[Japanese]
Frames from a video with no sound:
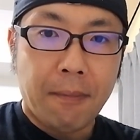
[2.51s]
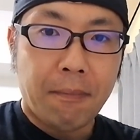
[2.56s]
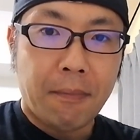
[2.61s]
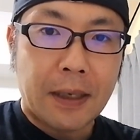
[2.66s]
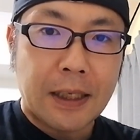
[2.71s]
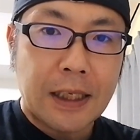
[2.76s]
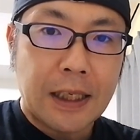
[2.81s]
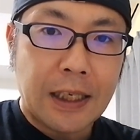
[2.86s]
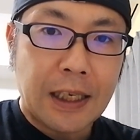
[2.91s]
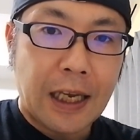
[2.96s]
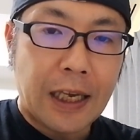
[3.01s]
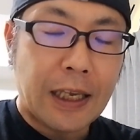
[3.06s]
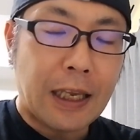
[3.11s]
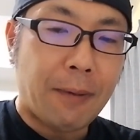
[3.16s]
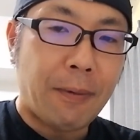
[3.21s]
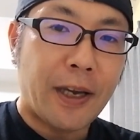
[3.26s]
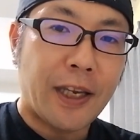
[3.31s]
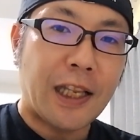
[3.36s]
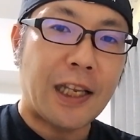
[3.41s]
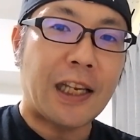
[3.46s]
マシンガン
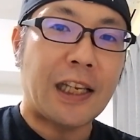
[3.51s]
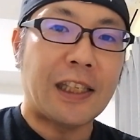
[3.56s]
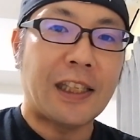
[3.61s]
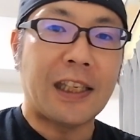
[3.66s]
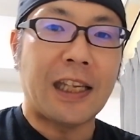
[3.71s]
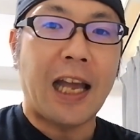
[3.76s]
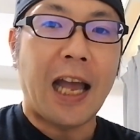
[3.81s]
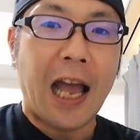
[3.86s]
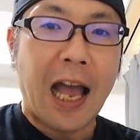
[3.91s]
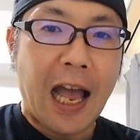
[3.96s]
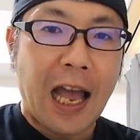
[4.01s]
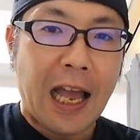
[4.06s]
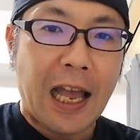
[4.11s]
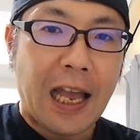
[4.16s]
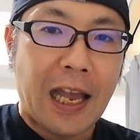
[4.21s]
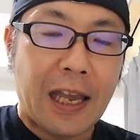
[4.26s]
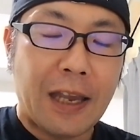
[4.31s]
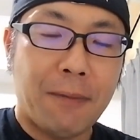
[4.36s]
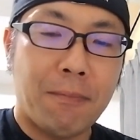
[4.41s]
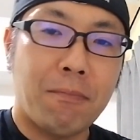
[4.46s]
山北です。
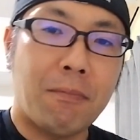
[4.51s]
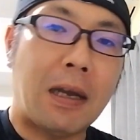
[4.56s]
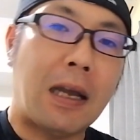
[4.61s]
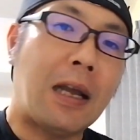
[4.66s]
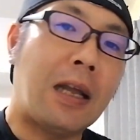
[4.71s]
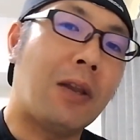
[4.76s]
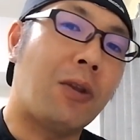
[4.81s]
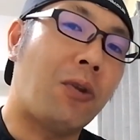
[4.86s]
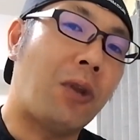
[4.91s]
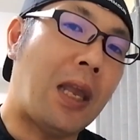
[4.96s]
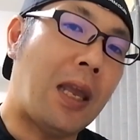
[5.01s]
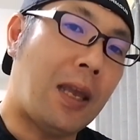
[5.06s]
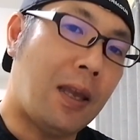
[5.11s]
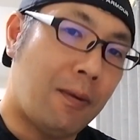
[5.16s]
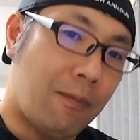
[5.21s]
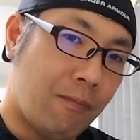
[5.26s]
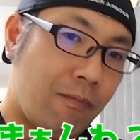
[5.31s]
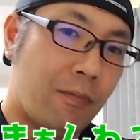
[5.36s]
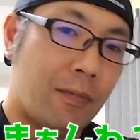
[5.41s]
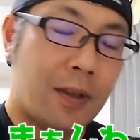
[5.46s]
はい。まあね、
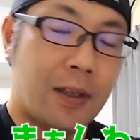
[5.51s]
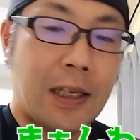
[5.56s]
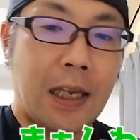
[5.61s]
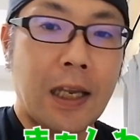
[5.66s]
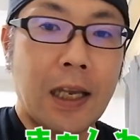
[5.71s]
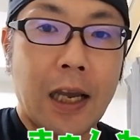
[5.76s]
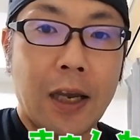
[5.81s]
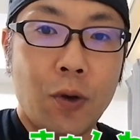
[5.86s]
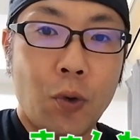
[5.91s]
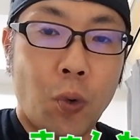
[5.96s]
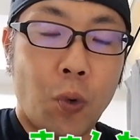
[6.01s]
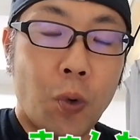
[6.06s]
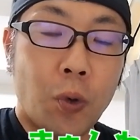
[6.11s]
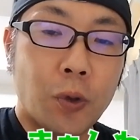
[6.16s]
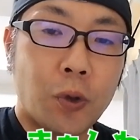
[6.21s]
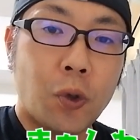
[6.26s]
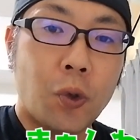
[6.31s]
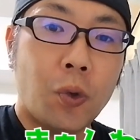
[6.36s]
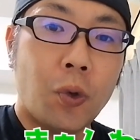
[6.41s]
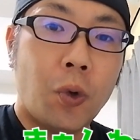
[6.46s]
前回の放
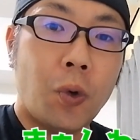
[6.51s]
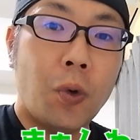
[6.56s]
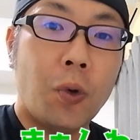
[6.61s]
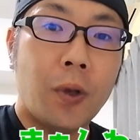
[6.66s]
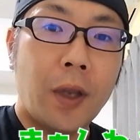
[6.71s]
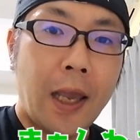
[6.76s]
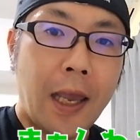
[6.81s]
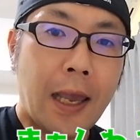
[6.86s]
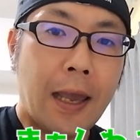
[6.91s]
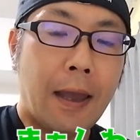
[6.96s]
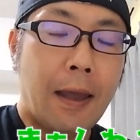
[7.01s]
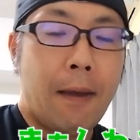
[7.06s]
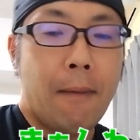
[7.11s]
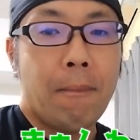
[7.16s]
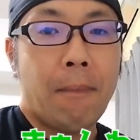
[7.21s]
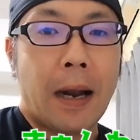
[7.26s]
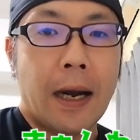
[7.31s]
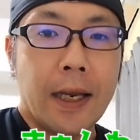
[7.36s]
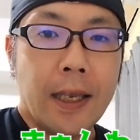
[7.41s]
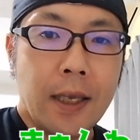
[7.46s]
送の方で、
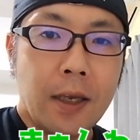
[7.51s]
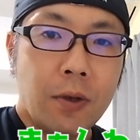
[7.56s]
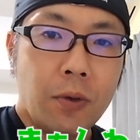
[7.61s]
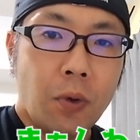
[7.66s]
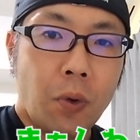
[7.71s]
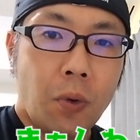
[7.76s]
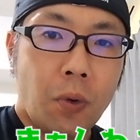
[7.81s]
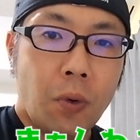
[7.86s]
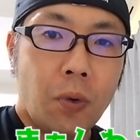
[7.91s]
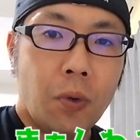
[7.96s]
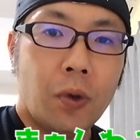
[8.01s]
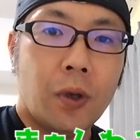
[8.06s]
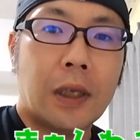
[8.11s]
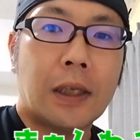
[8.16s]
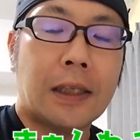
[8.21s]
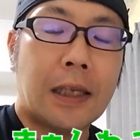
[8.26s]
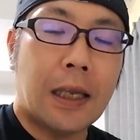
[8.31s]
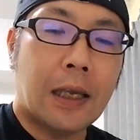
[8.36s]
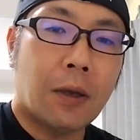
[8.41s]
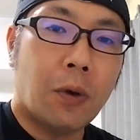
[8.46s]
パ・リーグの方ので
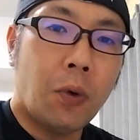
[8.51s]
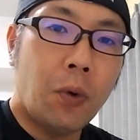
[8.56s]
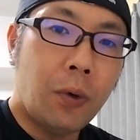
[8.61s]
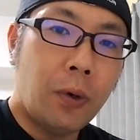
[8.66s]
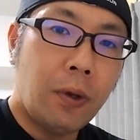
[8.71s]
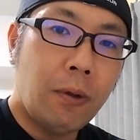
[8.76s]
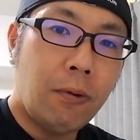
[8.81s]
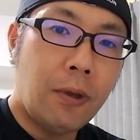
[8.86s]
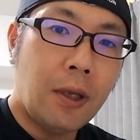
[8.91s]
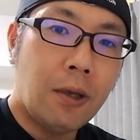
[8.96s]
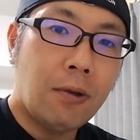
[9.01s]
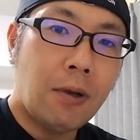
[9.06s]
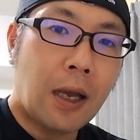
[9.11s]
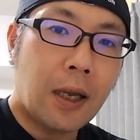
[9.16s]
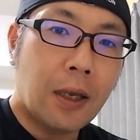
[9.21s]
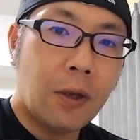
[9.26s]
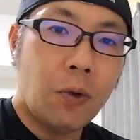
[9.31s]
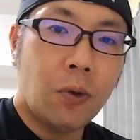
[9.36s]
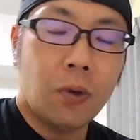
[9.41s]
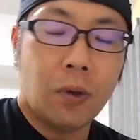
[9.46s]
すね、ゴールデンウィーク明
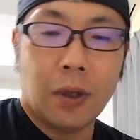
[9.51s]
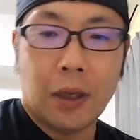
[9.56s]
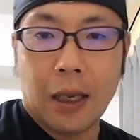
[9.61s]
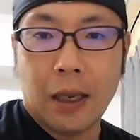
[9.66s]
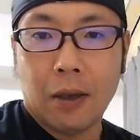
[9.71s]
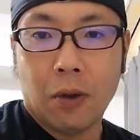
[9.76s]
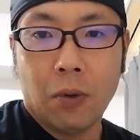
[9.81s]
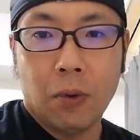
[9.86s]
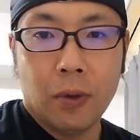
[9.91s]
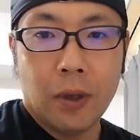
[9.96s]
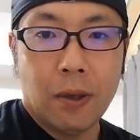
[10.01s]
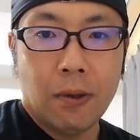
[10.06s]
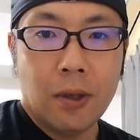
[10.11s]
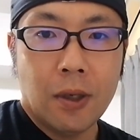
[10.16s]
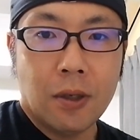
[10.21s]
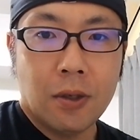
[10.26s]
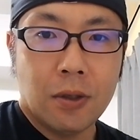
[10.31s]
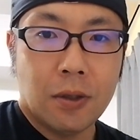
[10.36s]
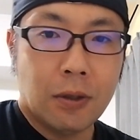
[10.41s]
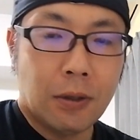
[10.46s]
けのね、
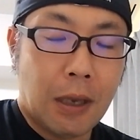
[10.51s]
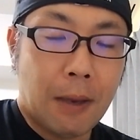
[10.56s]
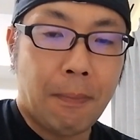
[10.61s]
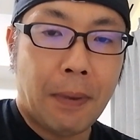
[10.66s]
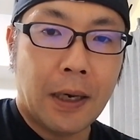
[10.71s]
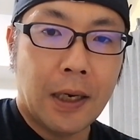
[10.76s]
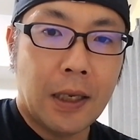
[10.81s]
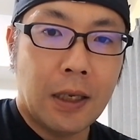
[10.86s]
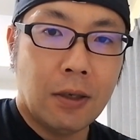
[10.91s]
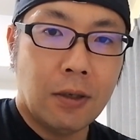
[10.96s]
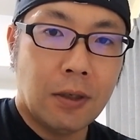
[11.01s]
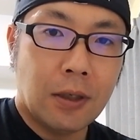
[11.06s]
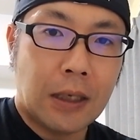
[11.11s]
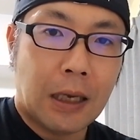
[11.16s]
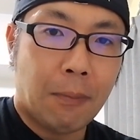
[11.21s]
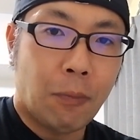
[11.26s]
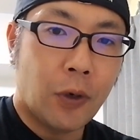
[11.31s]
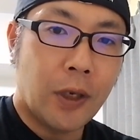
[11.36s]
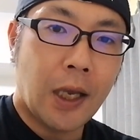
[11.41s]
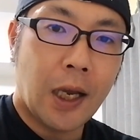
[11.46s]
ゴールデンウィーク、ね、パ・リーグが
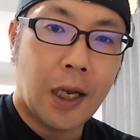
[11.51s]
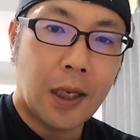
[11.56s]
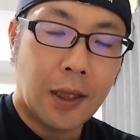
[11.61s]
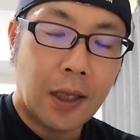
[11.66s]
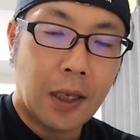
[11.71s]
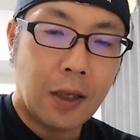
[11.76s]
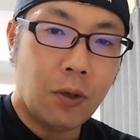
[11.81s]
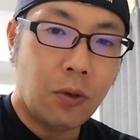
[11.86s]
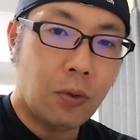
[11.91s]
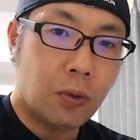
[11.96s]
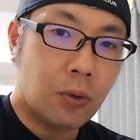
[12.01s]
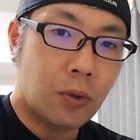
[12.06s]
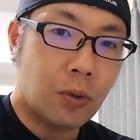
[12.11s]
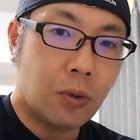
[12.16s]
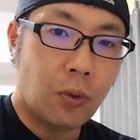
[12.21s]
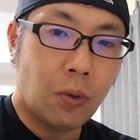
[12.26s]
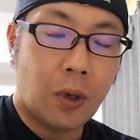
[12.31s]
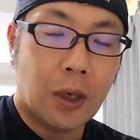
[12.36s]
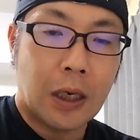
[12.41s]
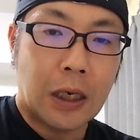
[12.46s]
盛り上がったというちょっ
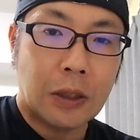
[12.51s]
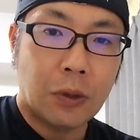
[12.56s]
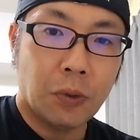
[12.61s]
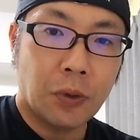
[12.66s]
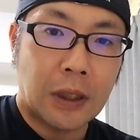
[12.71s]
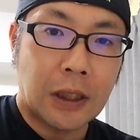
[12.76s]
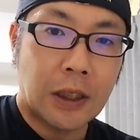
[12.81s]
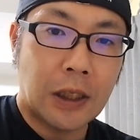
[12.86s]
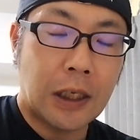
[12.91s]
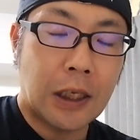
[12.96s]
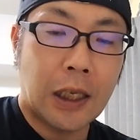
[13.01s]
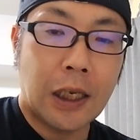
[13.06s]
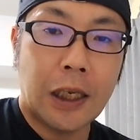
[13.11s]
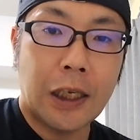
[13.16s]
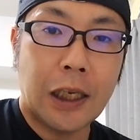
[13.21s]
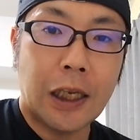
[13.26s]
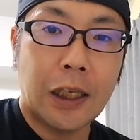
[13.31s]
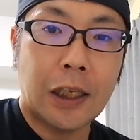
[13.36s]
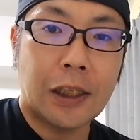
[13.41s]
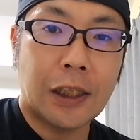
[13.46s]
とお話をさせていただい
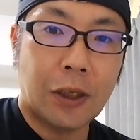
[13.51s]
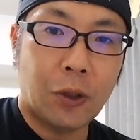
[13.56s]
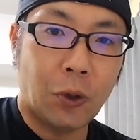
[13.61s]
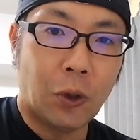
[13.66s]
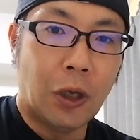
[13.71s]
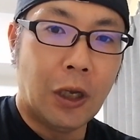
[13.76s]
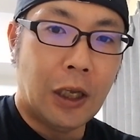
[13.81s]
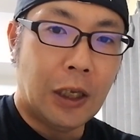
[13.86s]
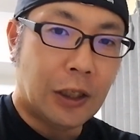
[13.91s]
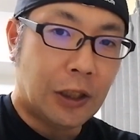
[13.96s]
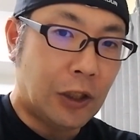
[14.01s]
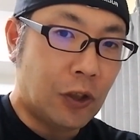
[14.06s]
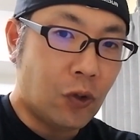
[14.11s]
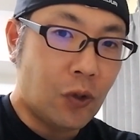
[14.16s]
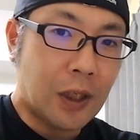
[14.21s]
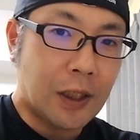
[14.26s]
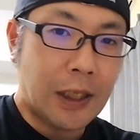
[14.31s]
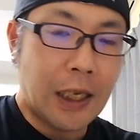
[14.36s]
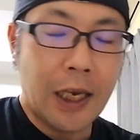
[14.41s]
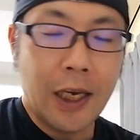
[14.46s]
たんですけど、実
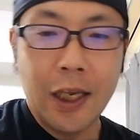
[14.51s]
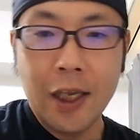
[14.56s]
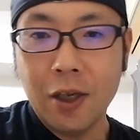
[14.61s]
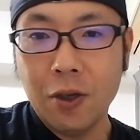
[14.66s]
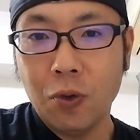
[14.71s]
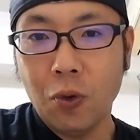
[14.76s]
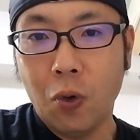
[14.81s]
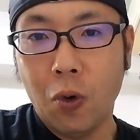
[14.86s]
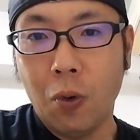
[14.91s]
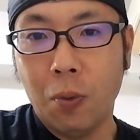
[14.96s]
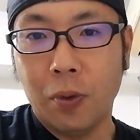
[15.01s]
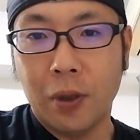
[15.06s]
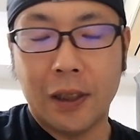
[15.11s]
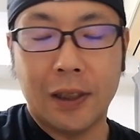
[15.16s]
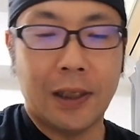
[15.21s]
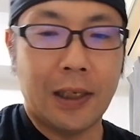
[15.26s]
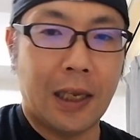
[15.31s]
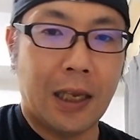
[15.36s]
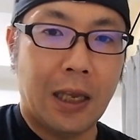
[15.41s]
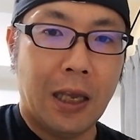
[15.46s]
はセ・リーグの方もです
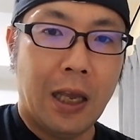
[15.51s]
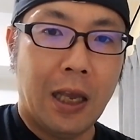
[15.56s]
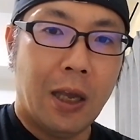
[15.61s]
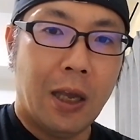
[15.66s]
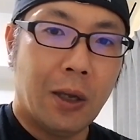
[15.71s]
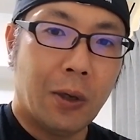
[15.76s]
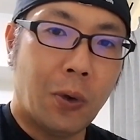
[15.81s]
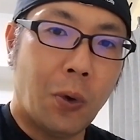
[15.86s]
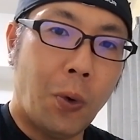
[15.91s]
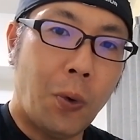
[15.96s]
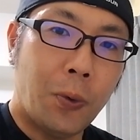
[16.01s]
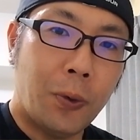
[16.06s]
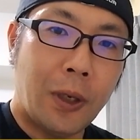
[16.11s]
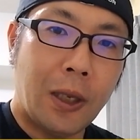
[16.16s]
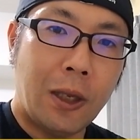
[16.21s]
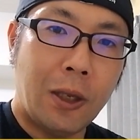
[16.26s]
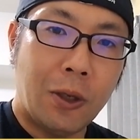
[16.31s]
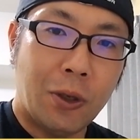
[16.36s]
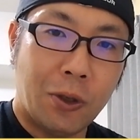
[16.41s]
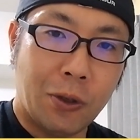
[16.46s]
ね、
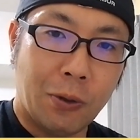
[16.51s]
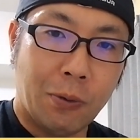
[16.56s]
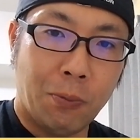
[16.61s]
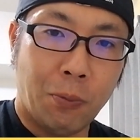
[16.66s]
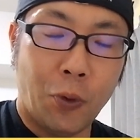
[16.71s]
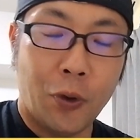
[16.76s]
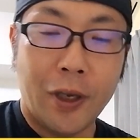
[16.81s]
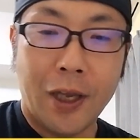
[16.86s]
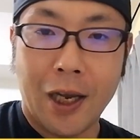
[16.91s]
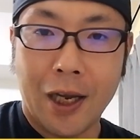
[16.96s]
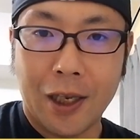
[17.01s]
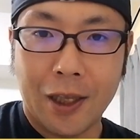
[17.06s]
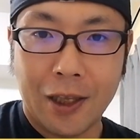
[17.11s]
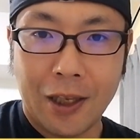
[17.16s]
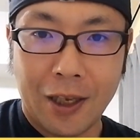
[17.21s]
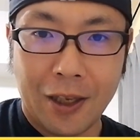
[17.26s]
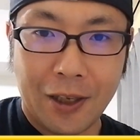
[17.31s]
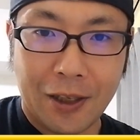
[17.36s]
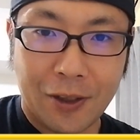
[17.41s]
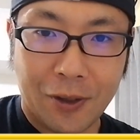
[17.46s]
ゴールデンウィーク盛り上がっ
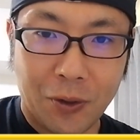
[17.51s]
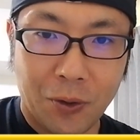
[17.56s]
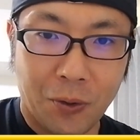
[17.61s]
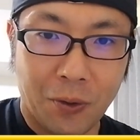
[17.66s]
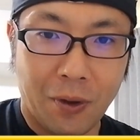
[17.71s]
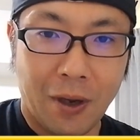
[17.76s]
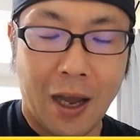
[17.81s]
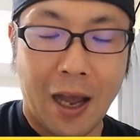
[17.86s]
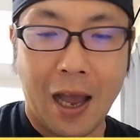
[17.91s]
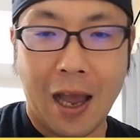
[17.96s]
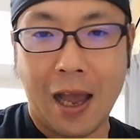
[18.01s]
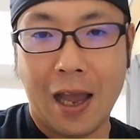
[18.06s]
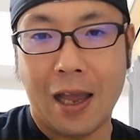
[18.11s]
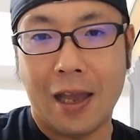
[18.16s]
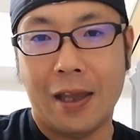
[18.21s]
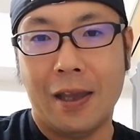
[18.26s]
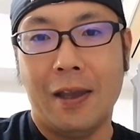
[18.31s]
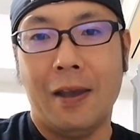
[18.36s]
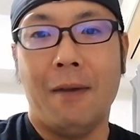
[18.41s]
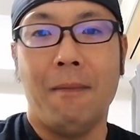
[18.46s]
たんですよ。は
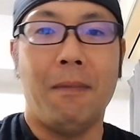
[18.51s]
い。